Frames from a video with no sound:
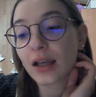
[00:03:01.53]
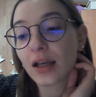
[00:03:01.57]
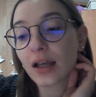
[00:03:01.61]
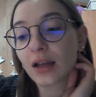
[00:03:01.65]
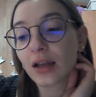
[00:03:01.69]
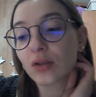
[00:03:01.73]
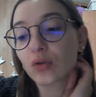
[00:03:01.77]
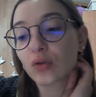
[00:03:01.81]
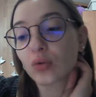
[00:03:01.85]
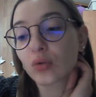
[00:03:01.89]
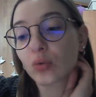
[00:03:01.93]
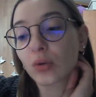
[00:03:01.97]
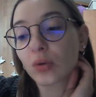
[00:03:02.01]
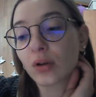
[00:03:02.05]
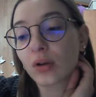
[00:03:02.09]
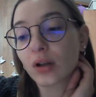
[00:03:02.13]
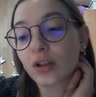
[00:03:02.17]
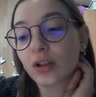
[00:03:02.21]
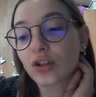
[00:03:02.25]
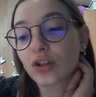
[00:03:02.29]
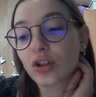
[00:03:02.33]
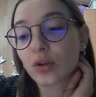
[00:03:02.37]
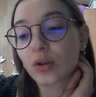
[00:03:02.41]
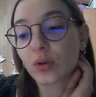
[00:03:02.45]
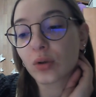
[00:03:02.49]
sul
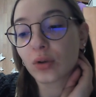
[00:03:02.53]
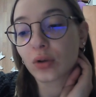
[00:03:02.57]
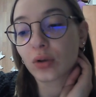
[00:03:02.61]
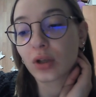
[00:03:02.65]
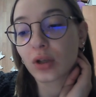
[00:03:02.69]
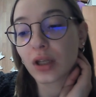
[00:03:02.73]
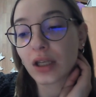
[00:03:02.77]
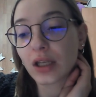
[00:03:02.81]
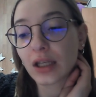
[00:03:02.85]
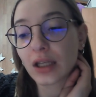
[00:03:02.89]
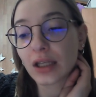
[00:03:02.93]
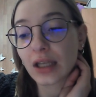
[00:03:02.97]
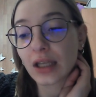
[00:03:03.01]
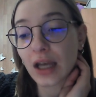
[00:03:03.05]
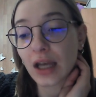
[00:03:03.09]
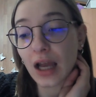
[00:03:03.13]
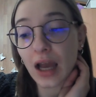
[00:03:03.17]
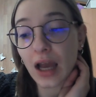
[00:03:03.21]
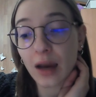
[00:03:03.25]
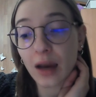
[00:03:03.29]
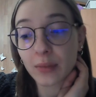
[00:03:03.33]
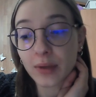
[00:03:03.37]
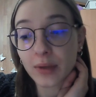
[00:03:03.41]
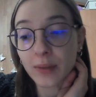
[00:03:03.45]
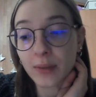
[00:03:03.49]
circuito di
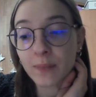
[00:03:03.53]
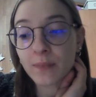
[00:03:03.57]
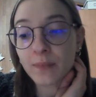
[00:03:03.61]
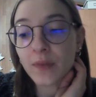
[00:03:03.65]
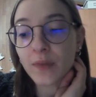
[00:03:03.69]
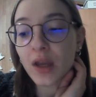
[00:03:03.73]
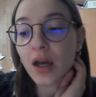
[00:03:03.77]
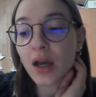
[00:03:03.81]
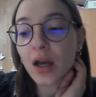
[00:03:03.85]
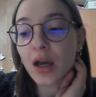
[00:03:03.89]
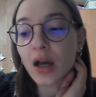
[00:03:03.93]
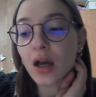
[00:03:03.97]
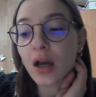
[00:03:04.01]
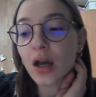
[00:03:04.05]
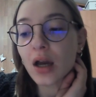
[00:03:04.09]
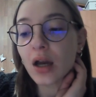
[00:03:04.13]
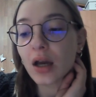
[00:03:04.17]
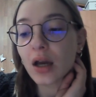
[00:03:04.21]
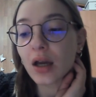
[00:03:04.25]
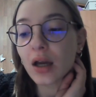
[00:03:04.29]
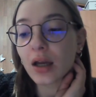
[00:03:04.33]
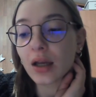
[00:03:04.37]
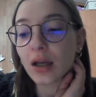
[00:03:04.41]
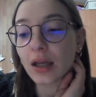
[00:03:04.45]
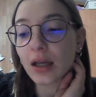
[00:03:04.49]
Chialami
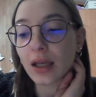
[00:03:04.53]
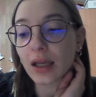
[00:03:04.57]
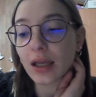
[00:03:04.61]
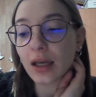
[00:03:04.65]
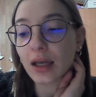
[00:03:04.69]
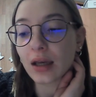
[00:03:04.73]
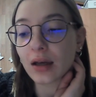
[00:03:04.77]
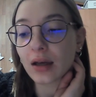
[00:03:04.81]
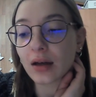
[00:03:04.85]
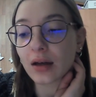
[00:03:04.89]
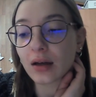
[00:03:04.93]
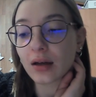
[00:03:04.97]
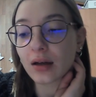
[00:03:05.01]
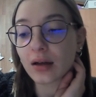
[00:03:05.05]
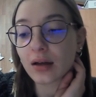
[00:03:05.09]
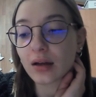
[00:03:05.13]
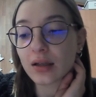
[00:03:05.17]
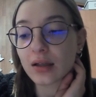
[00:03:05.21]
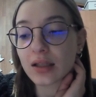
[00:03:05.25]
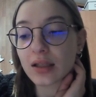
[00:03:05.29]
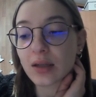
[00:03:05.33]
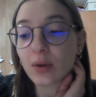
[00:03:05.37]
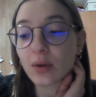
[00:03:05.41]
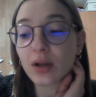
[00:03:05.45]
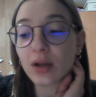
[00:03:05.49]
e uh,
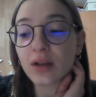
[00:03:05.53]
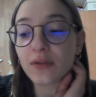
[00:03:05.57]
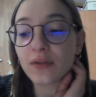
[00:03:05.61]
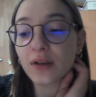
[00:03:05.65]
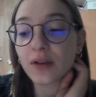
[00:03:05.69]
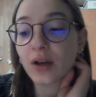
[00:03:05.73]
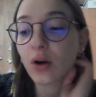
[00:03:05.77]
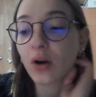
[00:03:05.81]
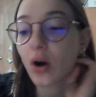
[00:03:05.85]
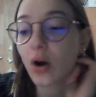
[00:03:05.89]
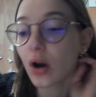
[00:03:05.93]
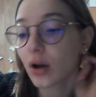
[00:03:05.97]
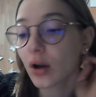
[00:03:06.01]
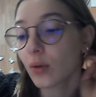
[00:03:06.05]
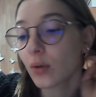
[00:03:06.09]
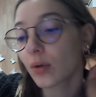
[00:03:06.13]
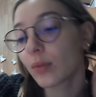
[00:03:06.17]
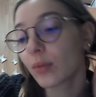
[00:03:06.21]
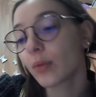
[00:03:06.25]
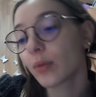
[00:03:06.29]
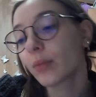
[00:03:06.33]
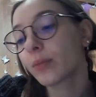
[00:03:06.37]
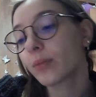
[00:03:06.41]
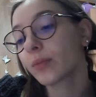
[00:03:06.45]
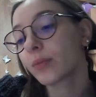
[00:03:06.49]
si qualificò in
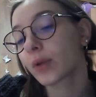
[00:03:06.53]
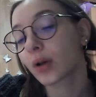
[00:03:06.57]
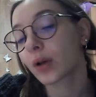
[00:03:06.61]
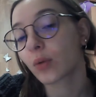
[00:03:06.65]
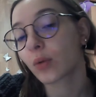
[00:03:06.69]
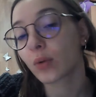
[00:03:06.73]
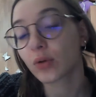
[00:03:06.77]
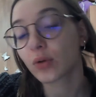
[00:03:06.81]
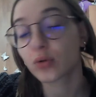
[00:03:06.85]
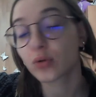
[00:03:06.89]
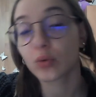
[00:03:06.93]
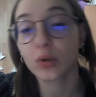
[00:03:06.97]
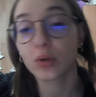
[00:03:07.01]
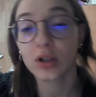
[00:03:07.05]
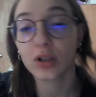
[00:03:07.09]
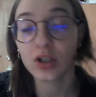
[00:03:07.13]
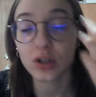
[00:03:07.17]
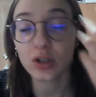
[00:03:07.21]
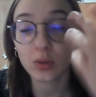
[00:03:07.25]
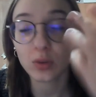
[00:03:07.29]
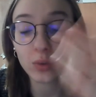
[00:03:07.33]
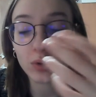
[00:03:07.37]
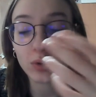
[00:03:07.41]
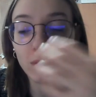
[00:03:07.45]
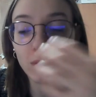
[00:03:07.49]
quel, in quel, su quel
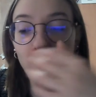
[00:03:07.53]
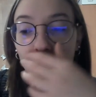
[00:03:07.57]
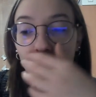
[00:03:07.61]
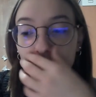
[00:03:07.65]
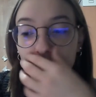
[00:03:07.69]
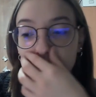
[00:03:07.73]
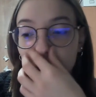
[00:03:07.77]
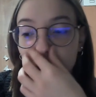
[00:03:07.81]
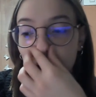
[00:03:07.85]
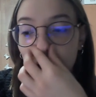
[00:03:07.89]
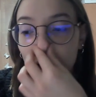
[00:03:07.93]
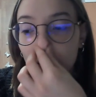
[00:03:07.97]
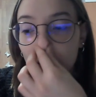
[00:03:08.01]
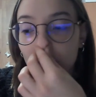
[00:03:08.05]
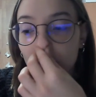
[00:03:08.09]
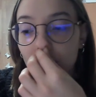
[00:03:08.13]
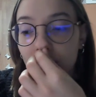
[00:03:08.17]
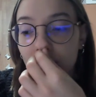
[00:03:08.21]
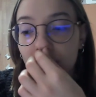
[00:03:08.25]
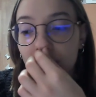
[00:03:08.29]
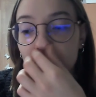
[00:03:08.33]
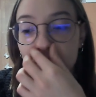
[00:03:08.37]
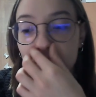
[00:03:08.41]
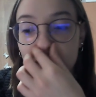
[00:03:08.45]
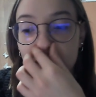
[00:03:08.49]
circuito in particolare col
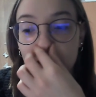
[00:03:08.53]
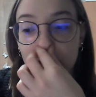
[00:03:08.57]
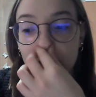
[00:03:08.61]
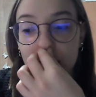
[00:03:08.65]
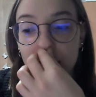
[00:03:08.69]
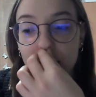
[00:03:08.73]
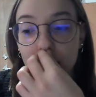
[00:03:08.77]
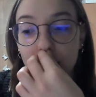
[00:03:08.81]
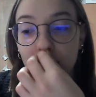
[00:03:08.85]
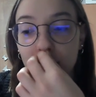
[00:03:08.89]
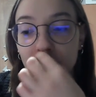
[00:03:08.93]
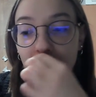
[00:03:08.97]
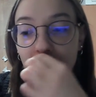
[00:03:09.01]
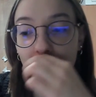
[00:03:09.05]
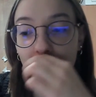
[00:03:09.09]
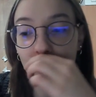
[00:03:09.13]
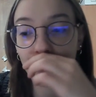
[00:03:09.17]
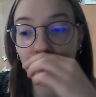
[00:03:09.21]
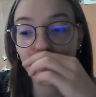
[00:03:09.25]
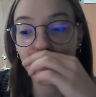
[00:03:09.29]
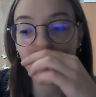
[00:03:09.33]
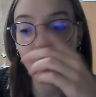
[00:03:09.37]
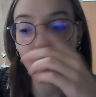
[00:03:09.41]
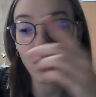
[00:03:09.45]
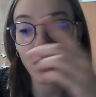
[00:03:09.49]
26
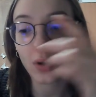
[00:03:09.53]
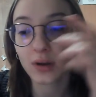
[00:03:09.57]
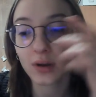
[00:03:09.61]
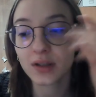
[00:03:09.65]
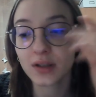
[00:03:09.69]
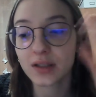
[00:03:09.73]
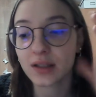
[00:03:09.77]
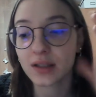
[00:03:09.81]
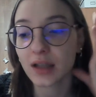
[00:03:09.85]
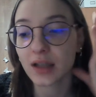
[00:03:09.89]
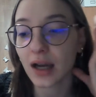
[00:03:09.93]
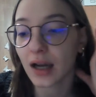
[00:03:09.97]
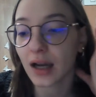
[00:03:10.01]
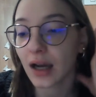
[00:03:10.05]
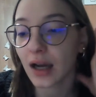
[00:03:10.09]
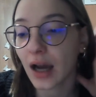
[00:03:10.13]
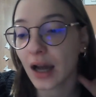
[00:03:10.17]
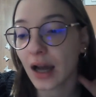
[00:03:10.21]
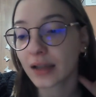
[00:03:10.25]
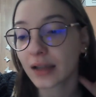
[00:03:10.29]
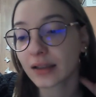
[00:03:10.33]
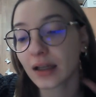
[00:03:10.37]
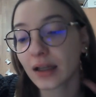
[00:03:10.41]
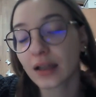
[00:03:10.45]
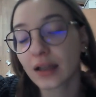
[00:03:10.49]
tempo,
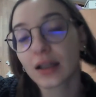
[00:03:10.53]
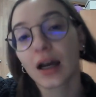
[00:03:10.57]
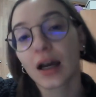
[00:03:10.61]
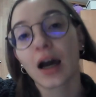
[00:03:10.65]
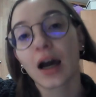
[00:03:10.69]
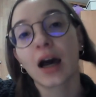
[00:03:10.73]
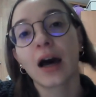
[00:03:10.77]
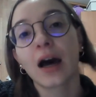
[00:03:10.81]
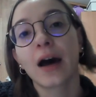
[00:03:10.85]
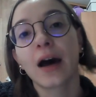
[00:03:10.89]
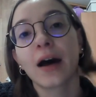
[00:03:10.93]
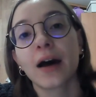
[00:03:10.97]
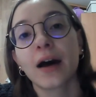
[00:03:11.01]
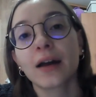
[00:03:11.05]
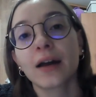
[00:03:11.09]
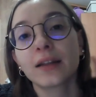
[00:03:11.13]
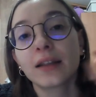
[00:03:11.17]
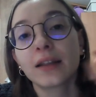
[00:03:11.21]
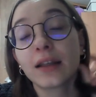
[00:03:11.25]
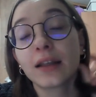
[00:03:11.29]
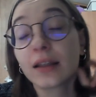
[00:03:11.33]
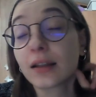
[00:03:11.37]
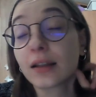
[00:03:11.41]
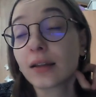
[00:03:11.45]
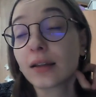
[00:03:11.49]
staccata da,
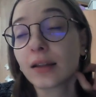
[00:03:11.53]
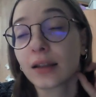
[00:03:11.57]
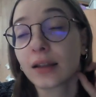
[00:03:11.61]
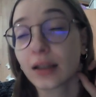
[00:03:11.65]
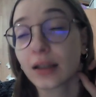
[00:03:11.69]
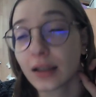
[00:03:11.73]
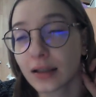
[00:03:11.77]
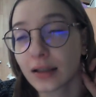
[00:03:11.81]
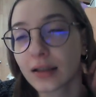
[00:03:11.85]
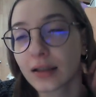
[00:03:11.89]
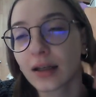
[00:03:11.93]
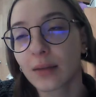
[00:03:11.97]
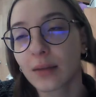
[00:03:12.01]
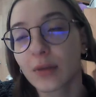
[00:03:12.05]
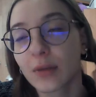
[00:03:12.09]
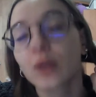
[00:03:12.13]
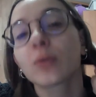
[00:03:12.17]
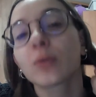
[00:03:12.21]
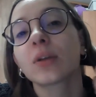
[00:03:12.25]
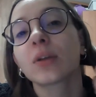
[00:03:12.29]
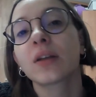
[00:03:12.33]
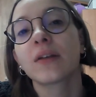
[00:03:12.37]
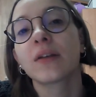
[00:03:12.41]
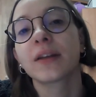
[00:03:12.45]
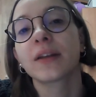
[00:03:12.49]
di, di, 3
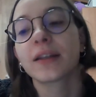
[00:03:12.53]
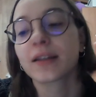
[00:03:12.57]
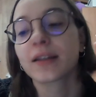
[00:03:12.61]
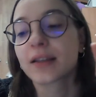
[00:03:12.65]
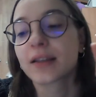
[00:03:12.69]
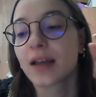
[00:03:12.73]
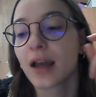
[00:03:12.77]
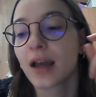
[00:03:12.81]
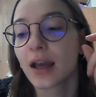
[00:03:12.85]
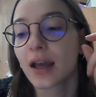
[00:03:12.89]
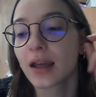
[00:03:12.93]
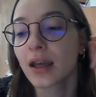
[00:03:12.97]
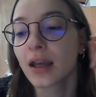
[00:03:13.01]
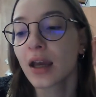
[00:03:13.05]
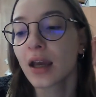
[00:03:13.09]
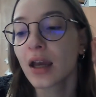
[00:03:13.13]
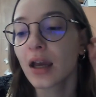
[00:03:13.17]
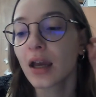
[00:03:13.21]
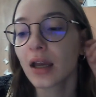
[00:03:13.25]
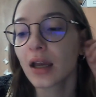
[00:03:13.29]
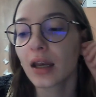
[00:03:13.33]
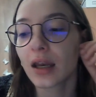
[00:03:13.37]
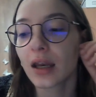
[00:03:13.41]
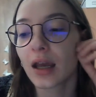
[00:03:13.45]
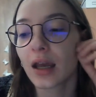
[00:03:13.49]
minuti e 26
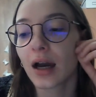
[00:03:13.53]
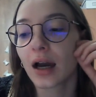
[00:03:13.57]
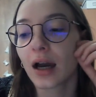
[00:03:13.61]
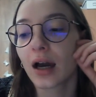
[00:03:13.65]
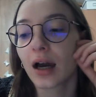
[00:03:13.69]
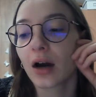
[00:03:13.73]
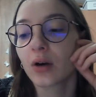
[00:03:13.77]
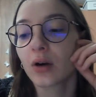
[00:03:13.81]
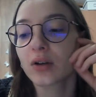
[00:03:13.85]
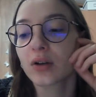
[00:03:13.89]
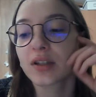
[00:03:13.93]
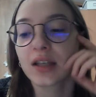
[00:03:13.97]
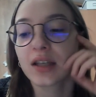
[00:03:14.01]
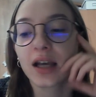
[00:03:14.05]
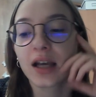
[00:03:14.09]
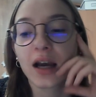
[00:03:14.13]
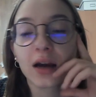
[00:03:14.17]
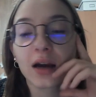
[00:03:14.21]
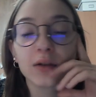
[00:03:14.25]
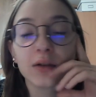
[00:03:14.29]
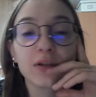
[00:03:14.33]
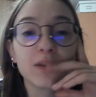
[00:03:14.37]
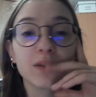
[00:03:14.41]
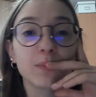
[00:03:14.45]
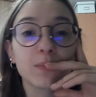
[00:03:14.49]
da José
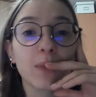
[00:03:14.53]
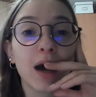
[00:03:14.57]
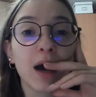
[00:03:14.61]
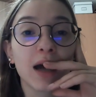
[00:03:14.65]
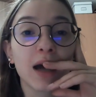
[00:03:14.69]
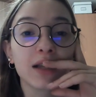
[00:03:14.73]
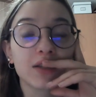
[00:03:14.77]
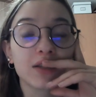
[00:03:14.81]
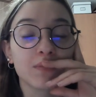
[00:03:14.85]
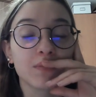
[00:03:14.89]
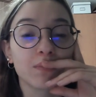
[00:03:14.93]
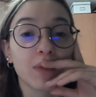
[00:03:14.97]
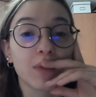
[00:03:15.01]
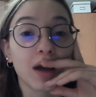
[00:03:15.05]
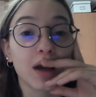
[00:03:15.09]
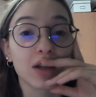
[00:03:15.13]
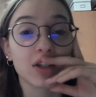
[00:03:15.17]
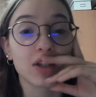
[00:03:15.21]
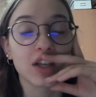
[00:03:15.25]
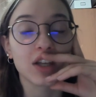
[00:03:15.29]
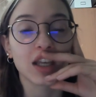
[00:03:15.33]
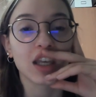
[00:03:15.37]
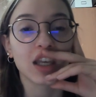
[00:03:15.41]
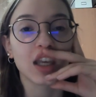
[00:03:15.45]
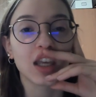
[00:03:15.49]
Carlos Pace,
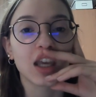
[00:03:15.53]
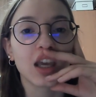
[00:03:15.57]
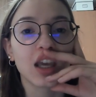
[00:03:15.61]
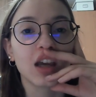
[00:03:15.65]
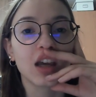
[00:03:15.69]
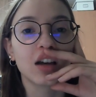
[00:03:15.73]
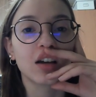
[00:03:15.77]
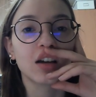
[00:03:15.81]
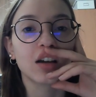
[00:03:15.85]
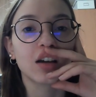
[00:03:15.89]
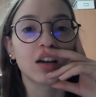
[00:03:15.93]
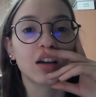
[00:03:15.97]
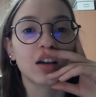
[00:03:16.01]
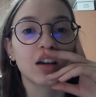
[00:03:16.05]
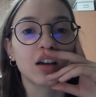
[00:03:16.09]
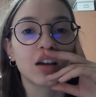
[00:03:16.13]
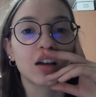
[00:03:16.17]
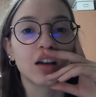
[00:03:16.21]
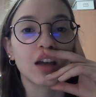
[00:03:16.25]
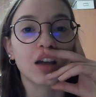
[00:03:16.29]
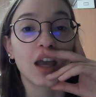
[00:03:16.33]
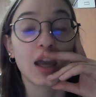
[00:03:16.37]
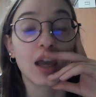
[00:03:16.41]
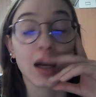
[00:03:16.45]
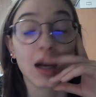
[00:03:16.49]
Pace che uh,
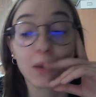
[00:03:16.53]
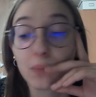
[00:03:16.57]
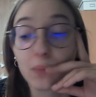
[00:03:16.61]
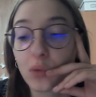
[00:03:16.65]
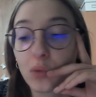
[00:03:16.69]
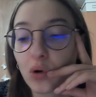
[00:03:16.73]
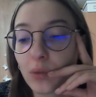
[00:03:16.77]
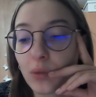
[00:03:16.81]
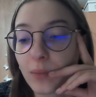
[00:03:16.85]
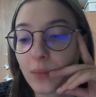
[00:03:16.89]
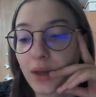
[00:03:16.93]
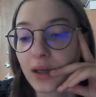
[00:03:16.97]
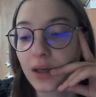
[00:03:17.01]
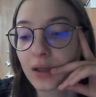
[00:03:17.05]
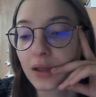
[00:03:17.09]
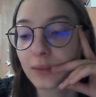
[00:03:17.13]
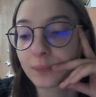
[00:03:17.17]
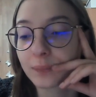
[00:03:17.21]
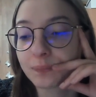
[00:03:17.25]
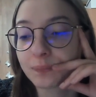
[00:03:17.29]
era il pullman